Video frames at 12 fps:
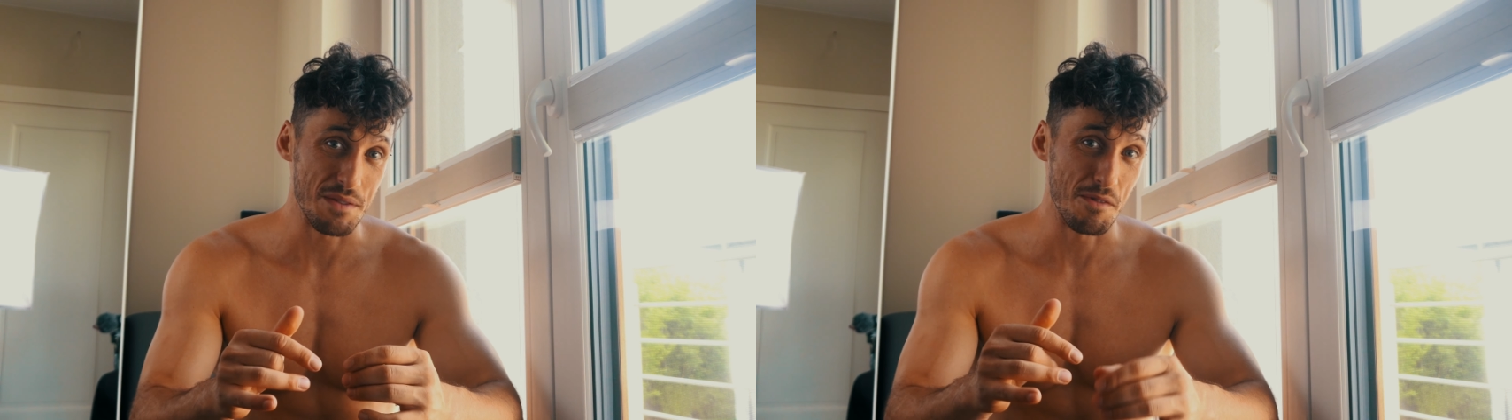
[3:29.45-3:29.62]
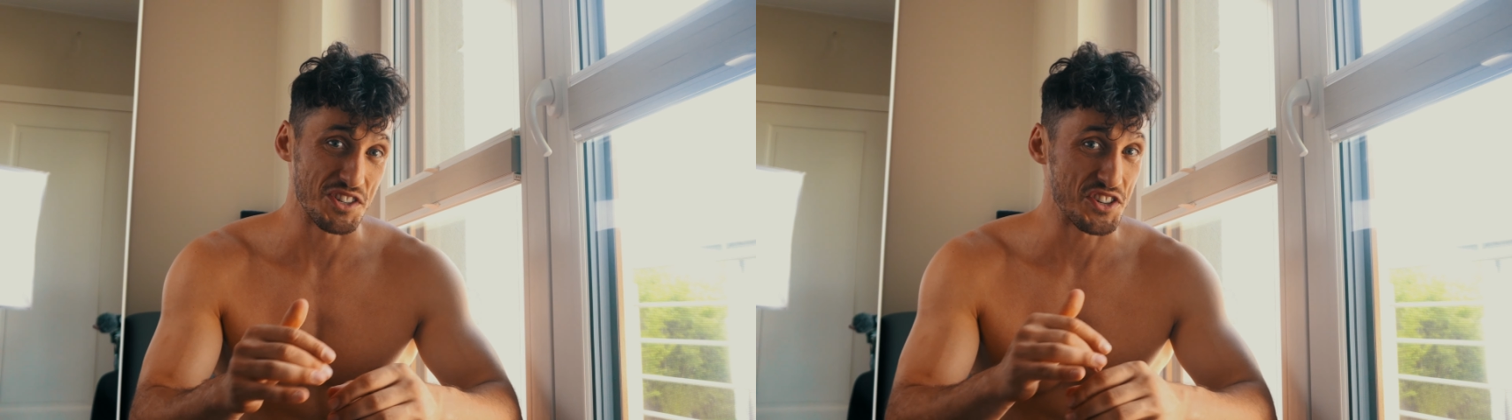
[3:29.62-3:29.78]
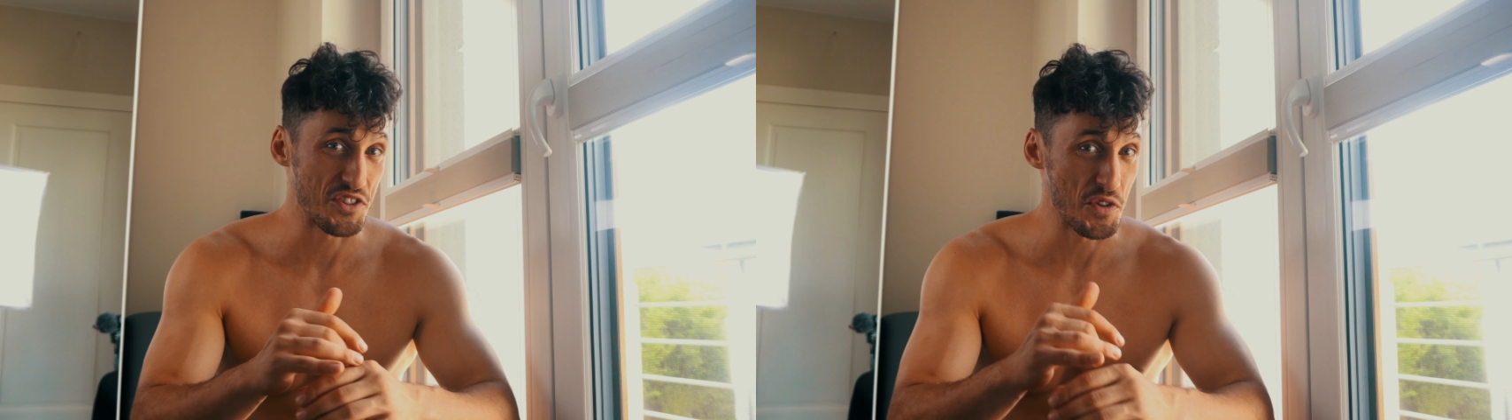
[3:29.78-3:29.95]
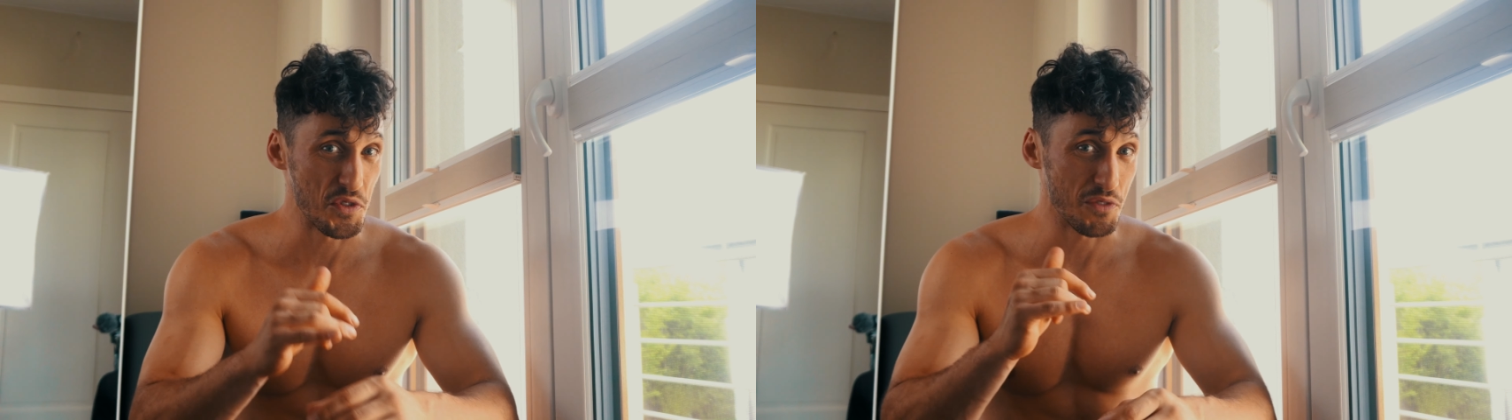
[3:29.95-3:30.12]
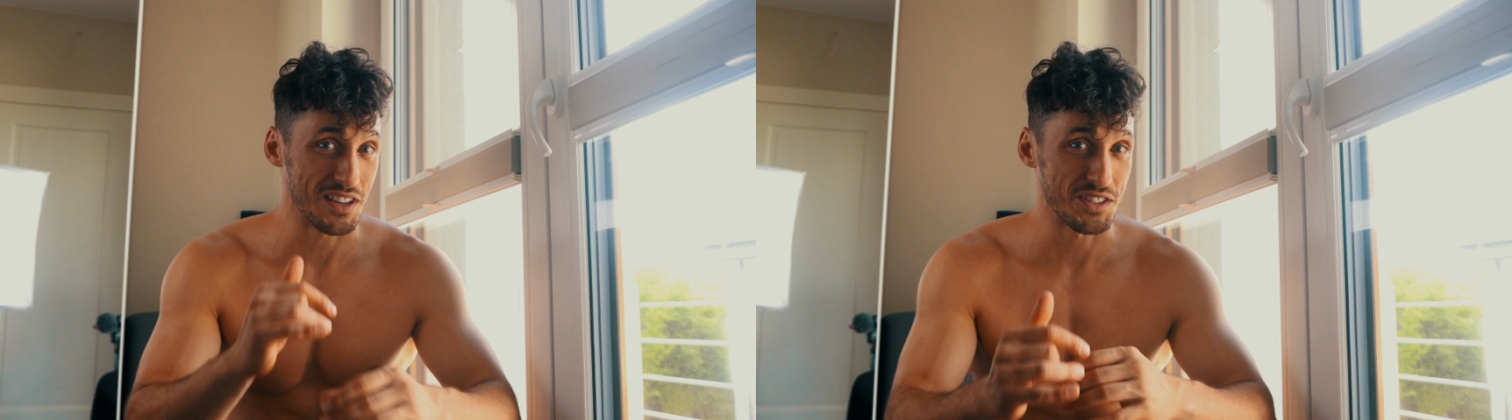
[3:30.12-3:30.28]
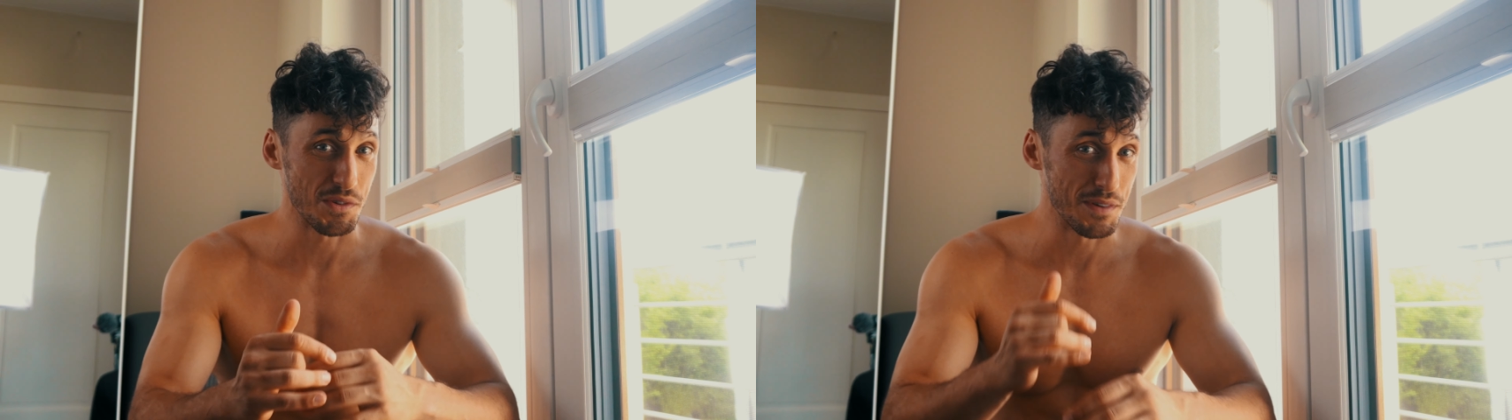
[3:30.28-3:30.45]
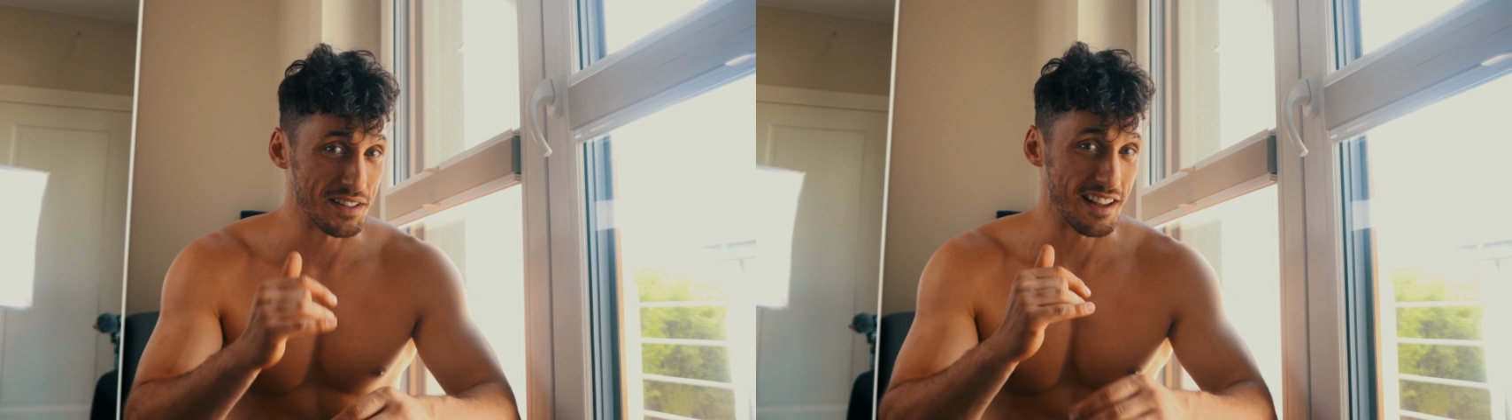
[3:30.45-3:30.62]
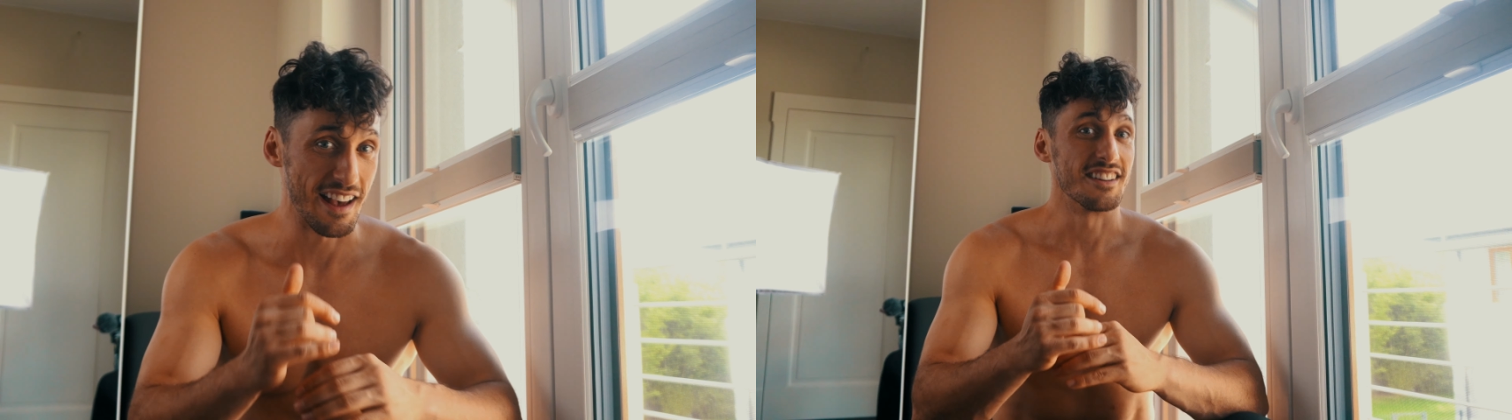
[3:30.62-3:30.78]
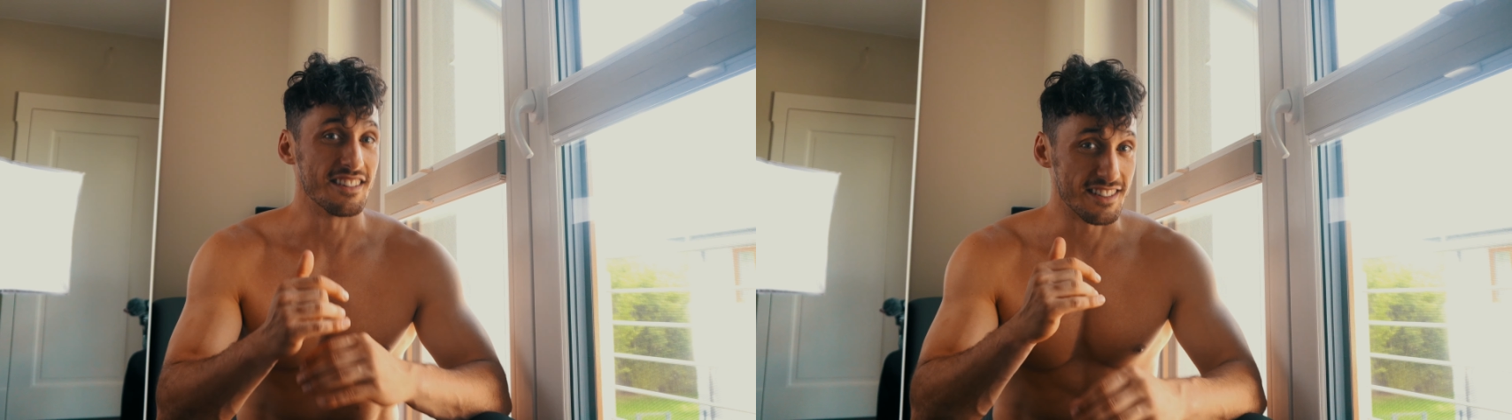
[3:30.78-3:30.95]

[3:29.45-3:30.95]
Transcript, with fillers: Możesz rotować sobie te,